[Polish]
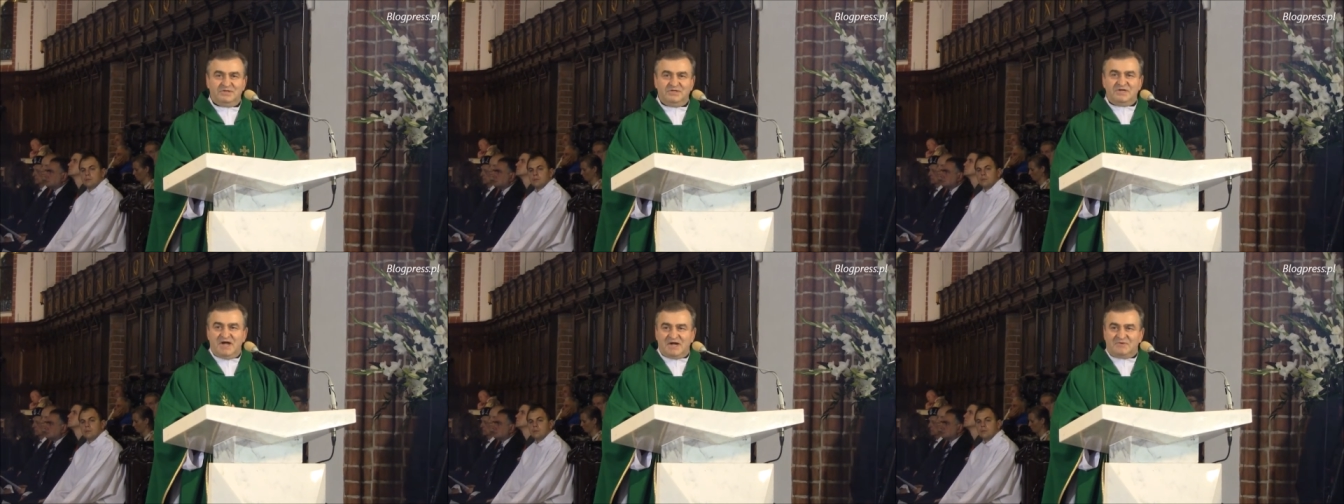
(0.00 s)

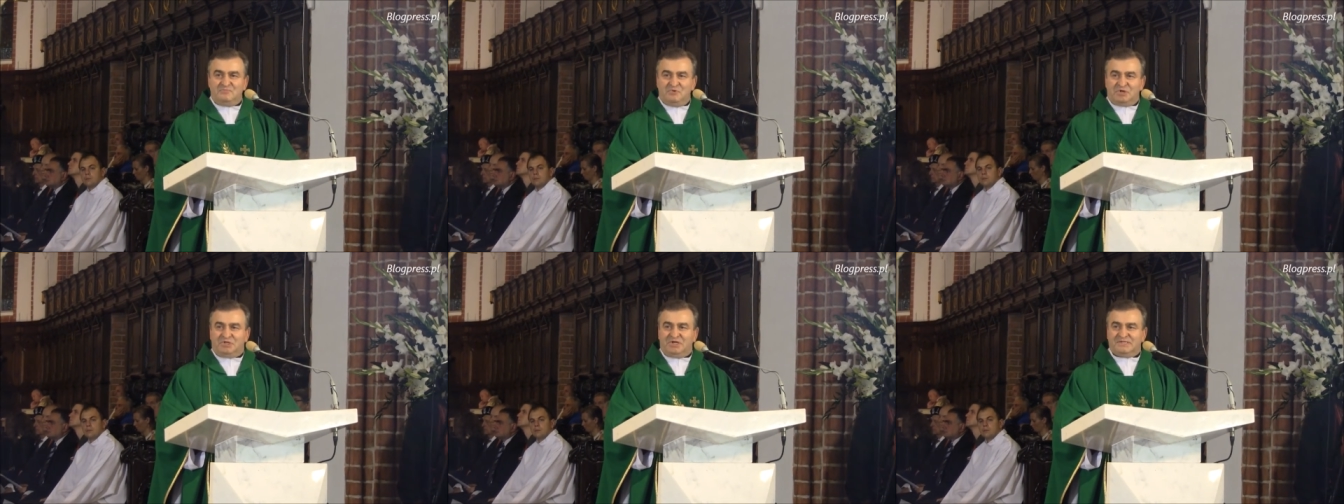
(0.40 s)
Jak
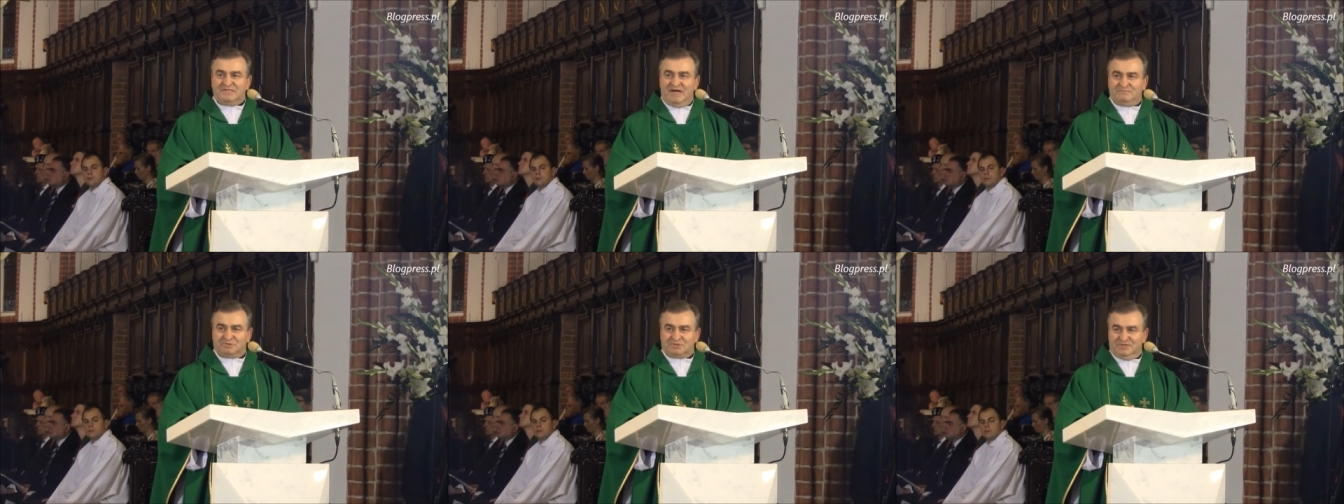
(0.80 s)
mógł się
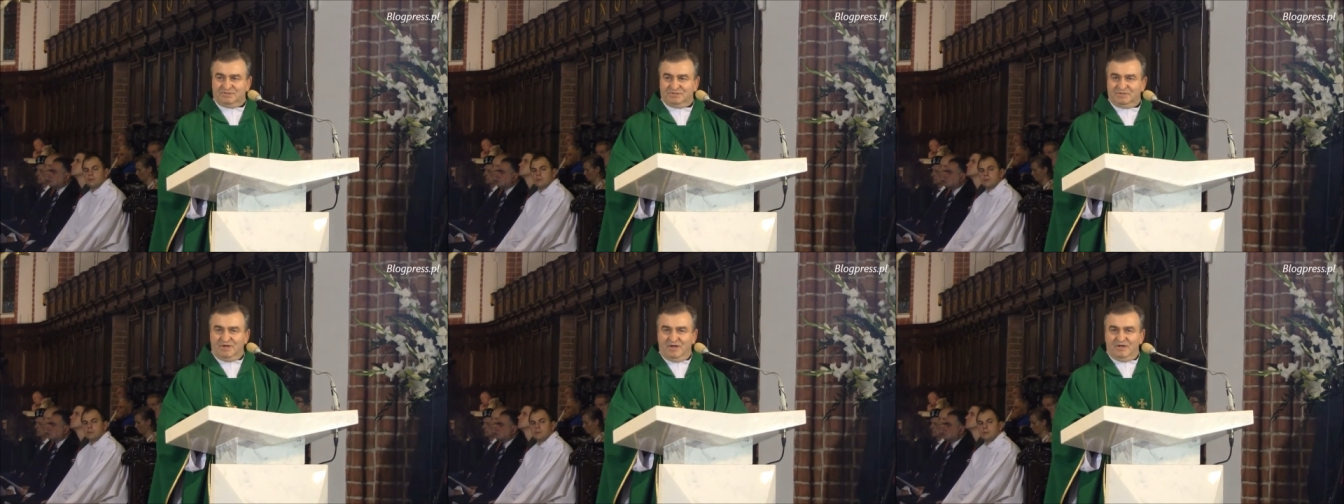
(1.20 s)
zaprzeć?
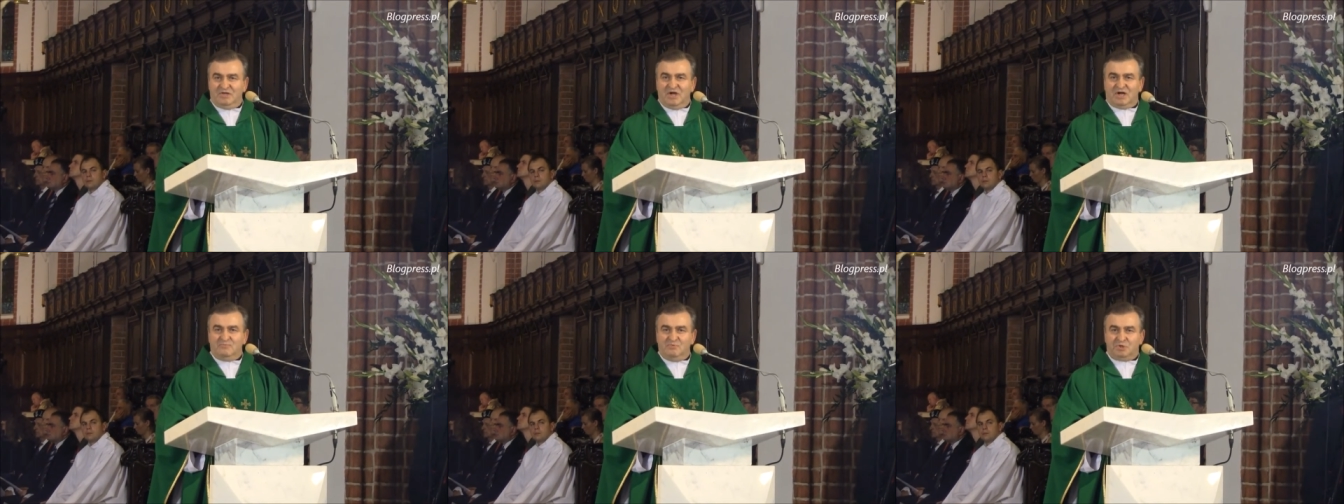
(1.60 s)

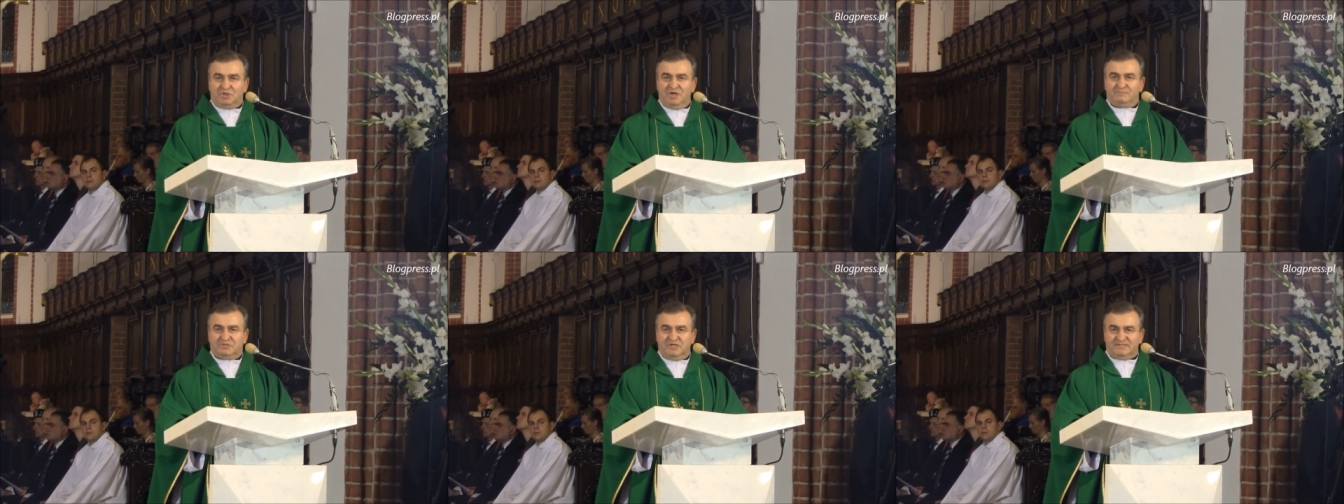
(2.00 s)
Jak mógł
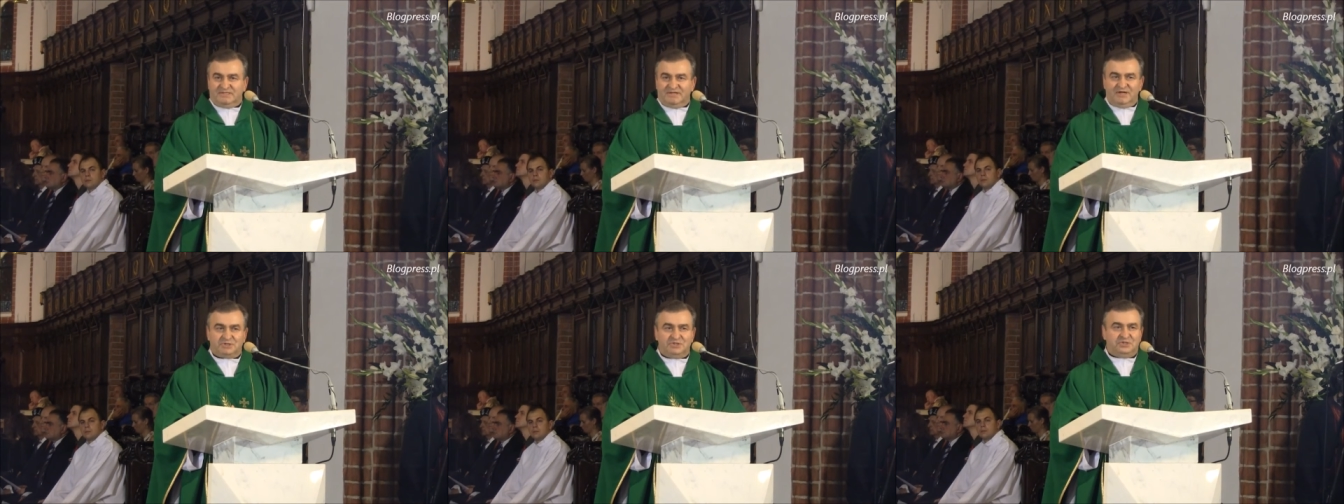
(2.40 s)
się
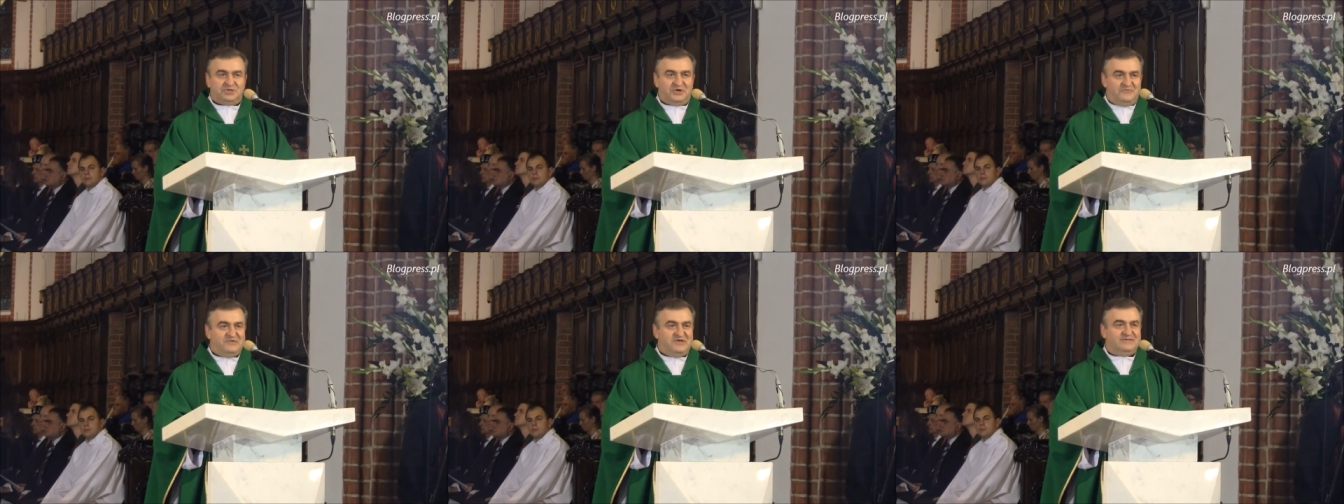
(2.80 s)
przestraszyć
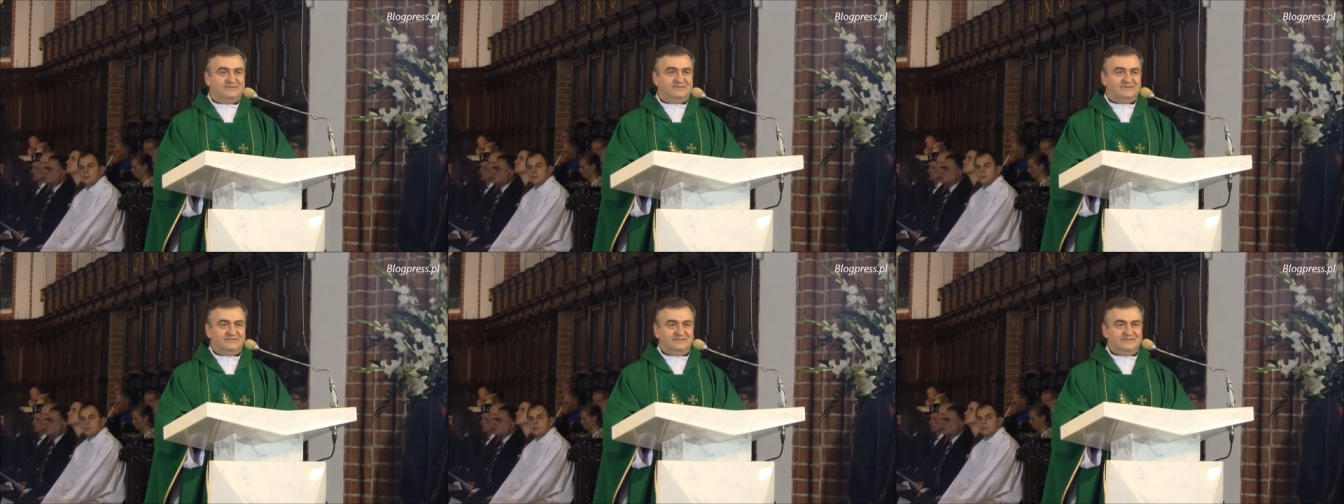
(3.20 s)
kobiety?